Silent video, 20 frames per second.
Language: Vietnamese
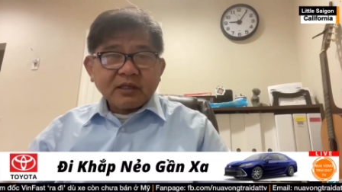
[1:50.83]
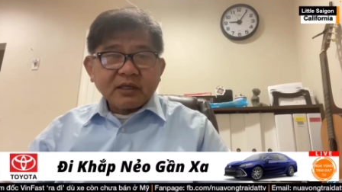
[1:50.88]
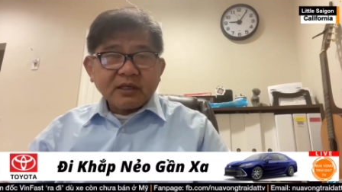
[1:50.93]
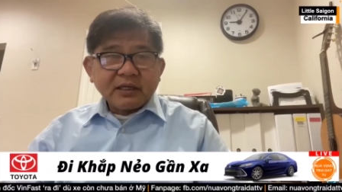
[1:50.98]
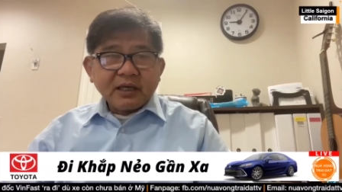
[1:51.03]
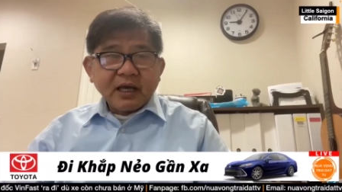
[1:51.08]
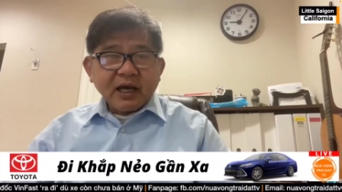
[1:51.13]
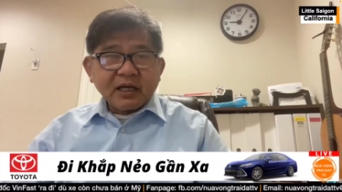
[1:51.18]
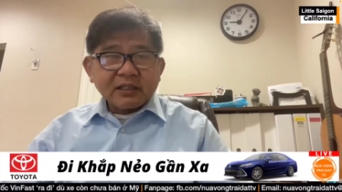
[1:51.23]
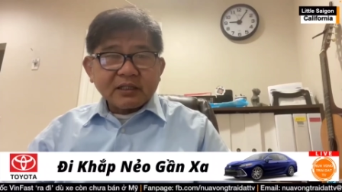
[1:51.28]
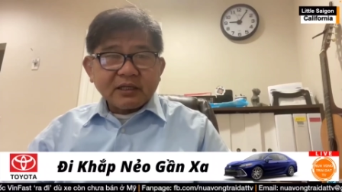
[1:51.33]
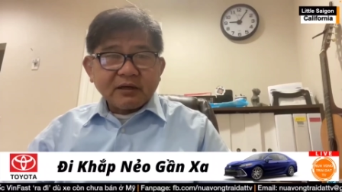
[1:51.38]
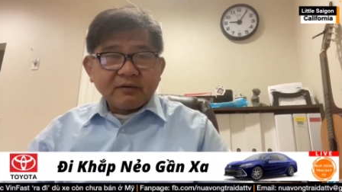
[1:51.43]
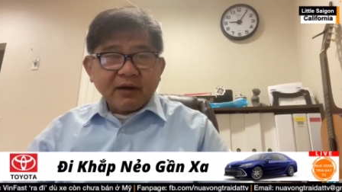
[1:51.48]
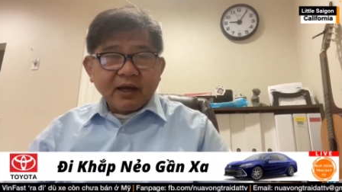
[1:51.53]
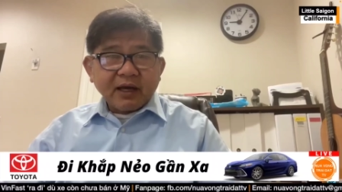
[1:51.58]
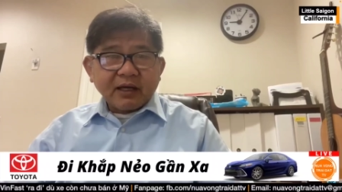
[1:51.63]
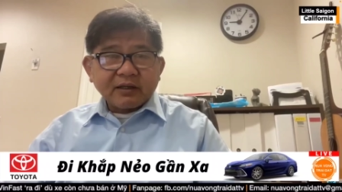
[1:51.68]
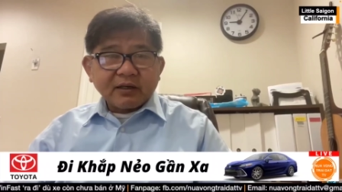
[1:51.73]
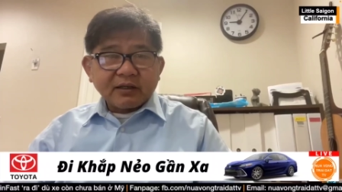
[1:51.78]
thì uh,
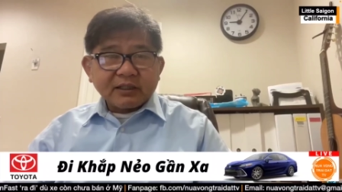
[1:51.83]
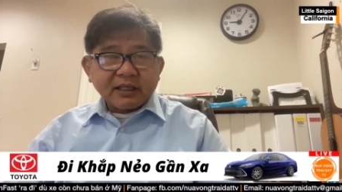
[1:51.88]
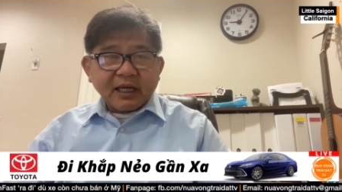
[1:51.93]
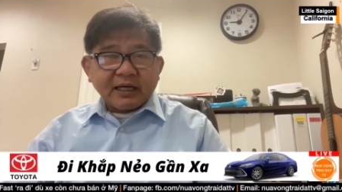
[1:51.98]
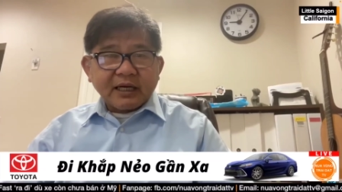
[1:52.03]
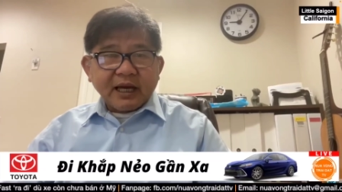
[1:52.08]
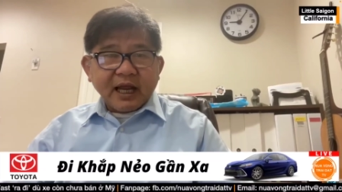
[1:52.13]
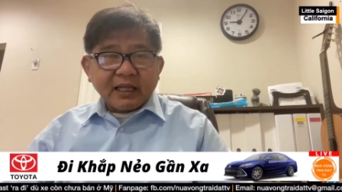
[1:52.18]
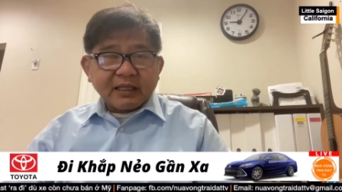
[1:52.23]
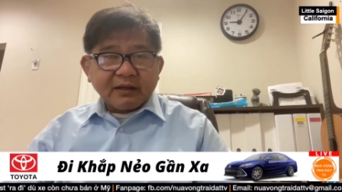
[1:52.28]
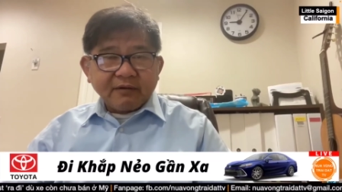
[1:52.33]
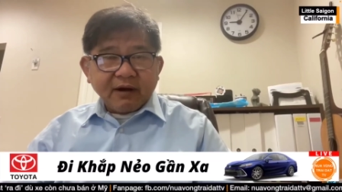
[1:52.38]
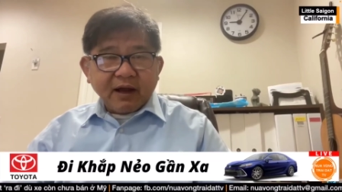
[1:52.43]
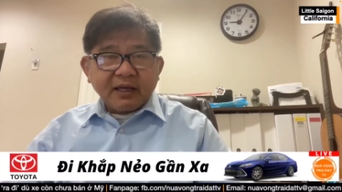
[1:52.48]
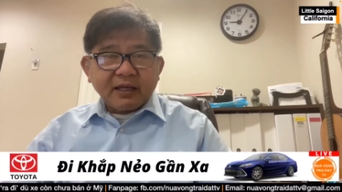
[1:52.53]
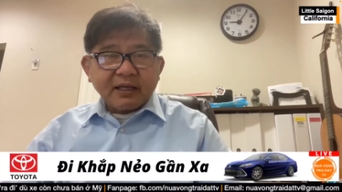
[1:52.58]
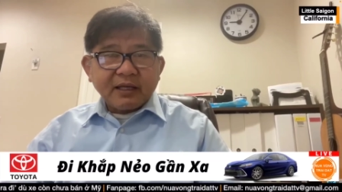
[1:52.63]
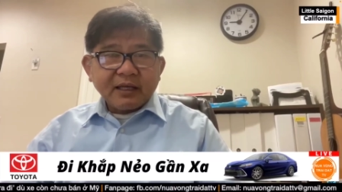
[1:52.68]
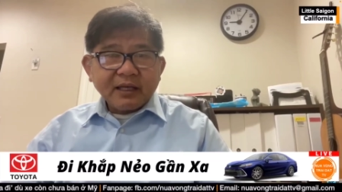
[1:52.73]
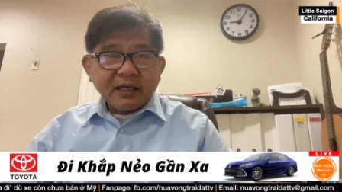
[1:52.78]
sự việc nó xảy ra như
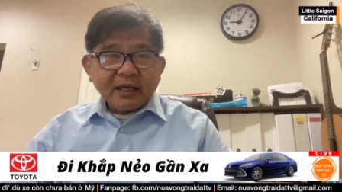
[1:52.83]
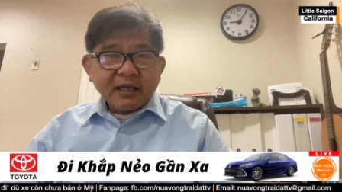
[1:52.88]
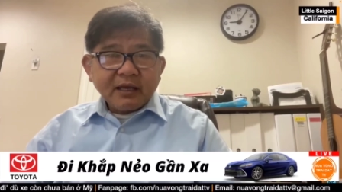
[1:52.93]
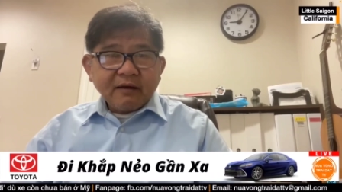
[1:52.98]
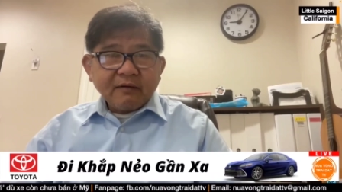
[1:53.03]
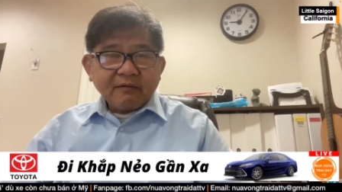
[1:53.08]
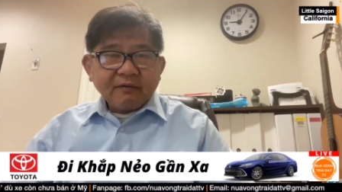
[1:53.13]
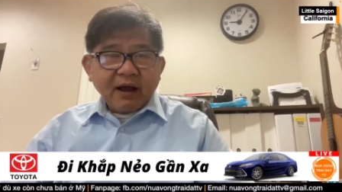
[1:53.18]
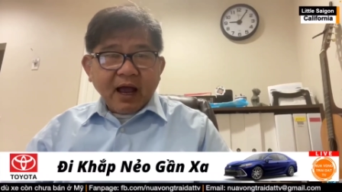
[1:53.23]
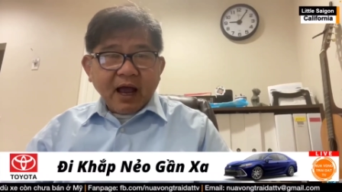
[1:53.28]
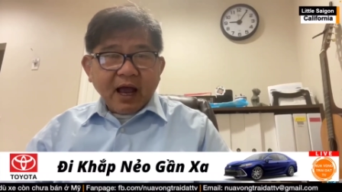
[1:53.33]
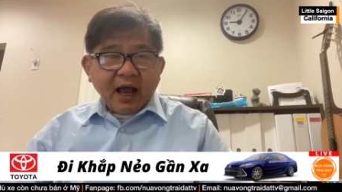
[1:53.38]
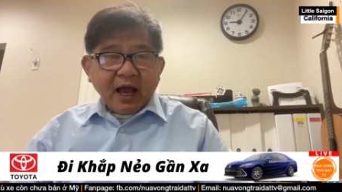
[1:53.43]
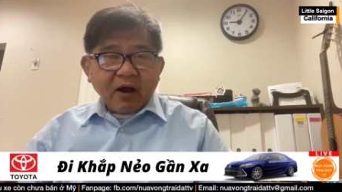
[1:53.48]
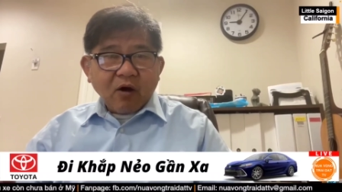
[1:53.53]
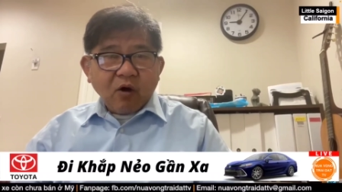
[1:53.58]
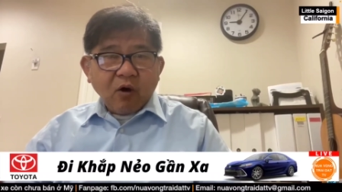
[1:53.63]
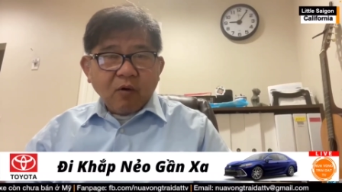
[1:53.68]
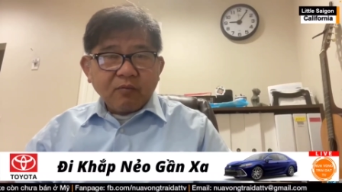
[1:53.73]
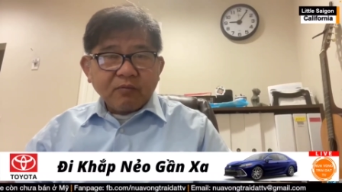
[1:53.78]
vậy
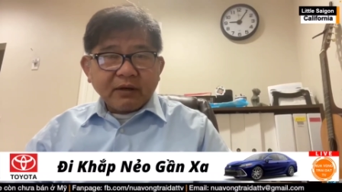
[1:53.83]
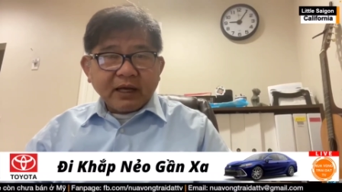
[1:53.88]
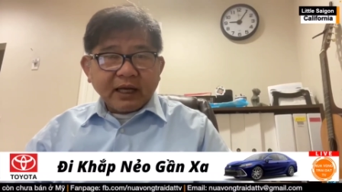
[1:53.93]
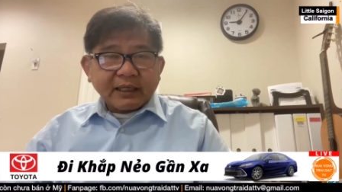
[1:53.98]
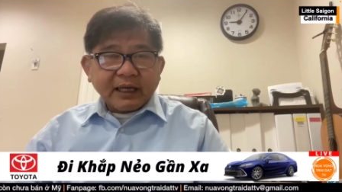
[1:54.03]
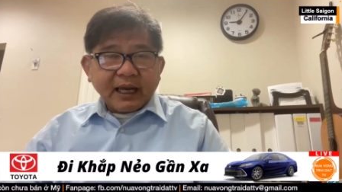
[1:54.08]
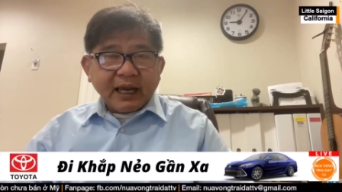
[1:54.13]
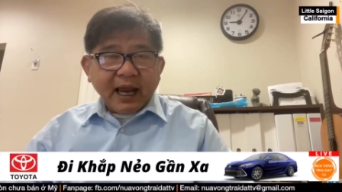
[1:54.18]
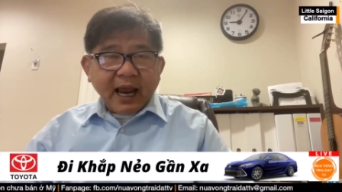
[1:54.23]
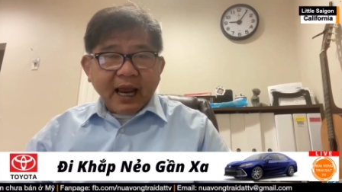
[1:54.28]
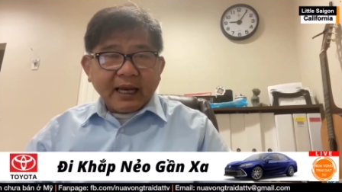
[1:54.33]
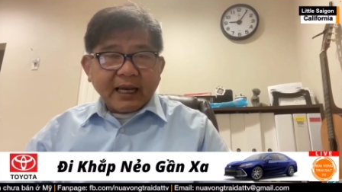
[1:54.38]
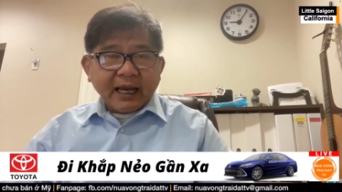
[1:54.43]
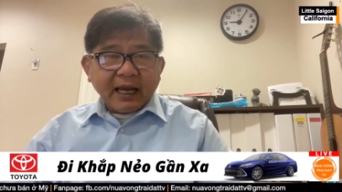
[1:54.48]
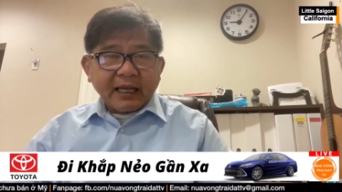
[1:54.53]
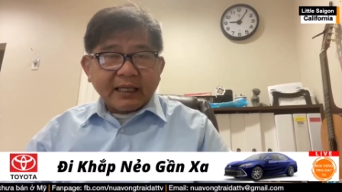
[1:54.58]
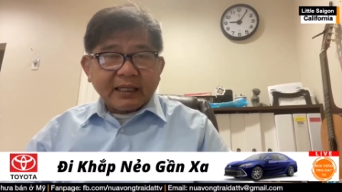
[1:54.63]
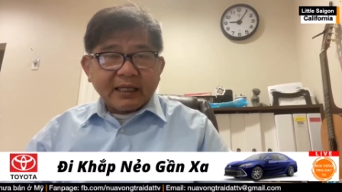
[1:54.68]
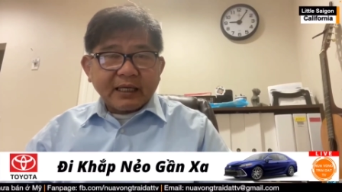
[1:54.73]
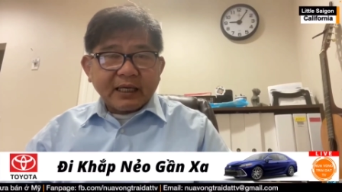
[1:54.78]
và hôm cách đây hai
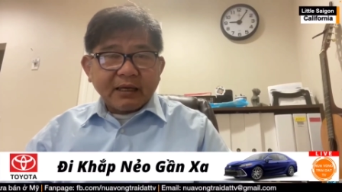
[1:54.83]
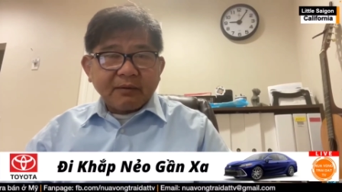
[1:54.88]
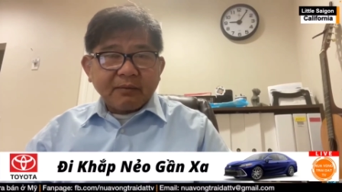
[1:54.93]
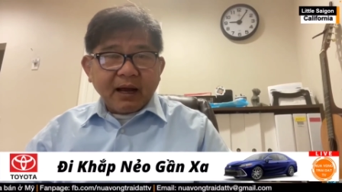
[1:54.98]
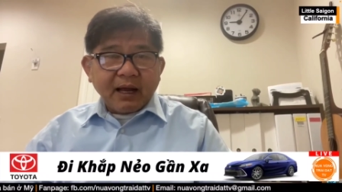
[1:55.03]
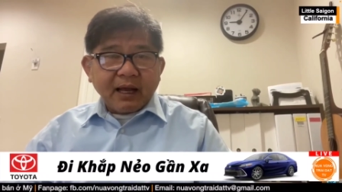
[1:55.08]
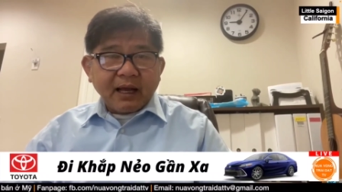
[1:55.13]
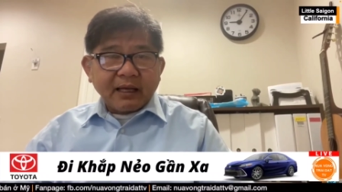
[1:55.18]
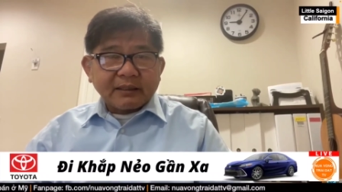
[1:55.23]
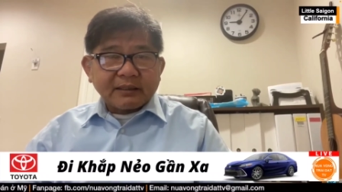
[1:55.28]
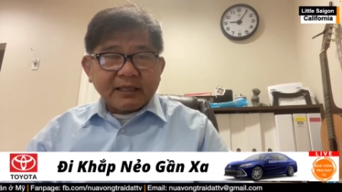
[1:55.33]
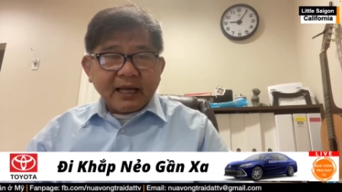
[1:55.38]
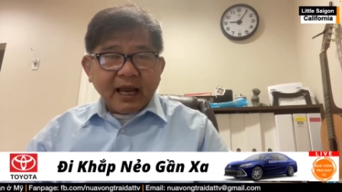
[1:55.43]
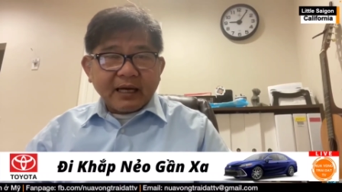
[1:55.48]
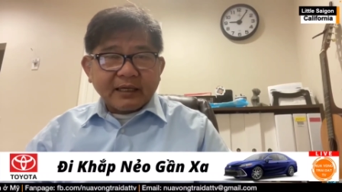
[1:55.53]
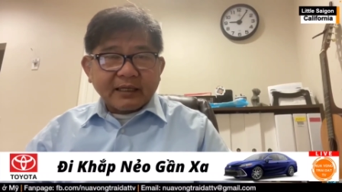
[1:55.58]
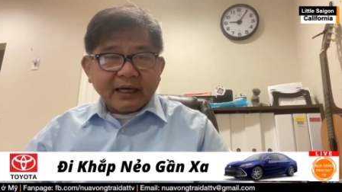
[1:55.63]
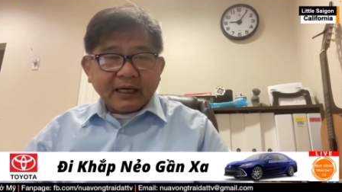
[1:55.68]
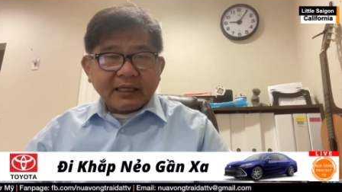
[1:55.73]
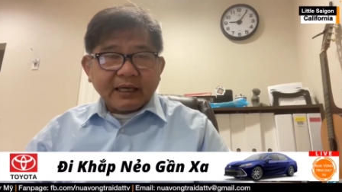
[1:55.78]
ngày thì khi bà
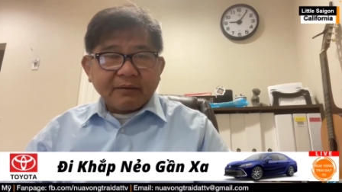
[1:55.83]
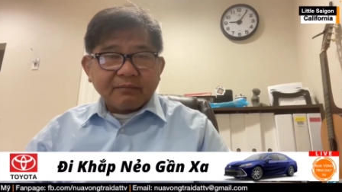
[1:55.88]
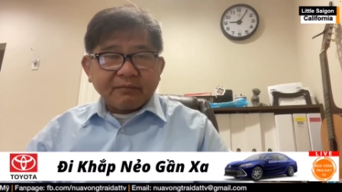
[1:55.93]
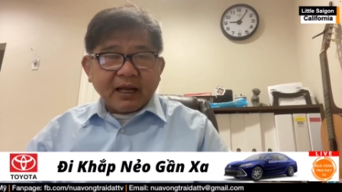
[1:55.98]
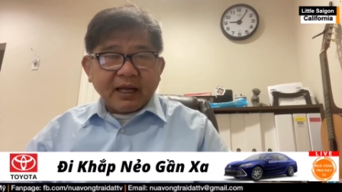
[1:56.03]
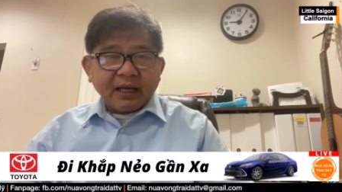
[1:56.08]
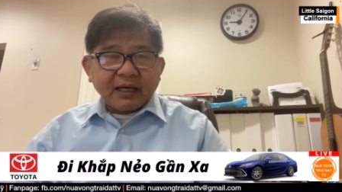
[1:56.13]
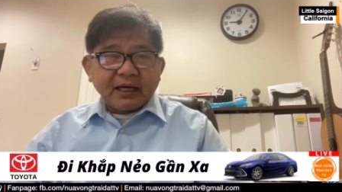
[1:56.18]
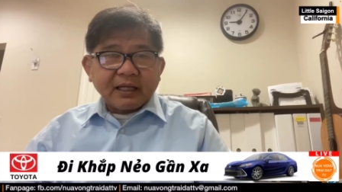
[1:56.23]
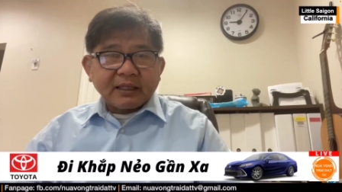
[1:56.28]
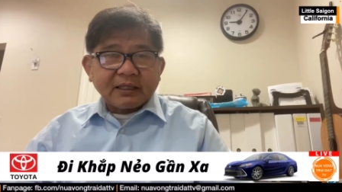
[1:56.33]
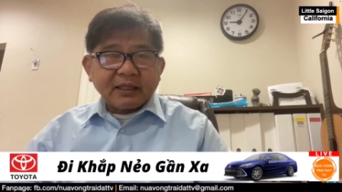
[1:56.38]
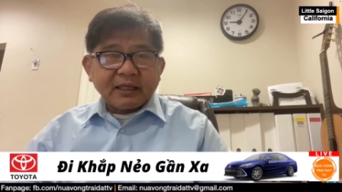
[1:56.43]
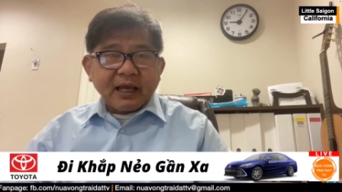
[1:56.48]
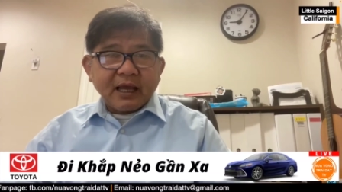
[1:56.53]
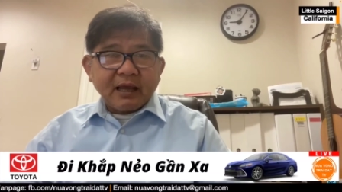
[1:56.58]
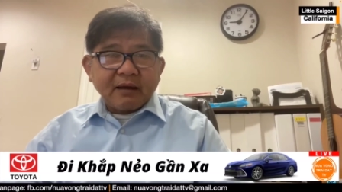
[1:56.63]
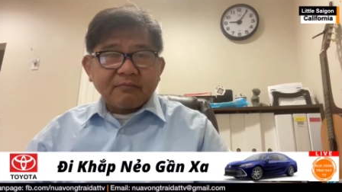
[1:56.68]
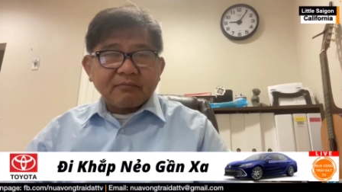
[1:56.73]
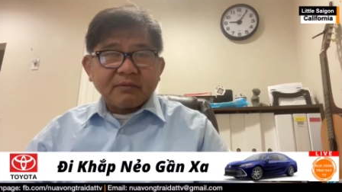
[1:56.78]
trang đánh em này đó
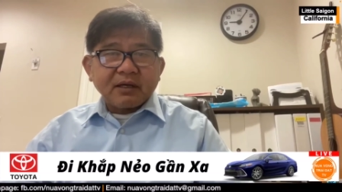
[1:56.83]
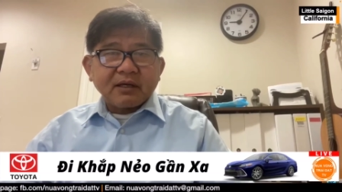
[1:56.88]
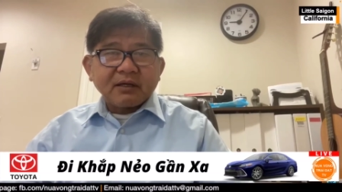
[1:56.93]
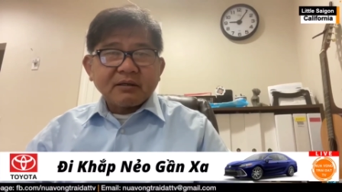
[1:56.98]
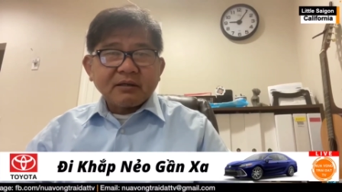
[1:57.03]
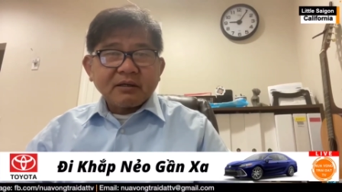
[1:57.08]
thì em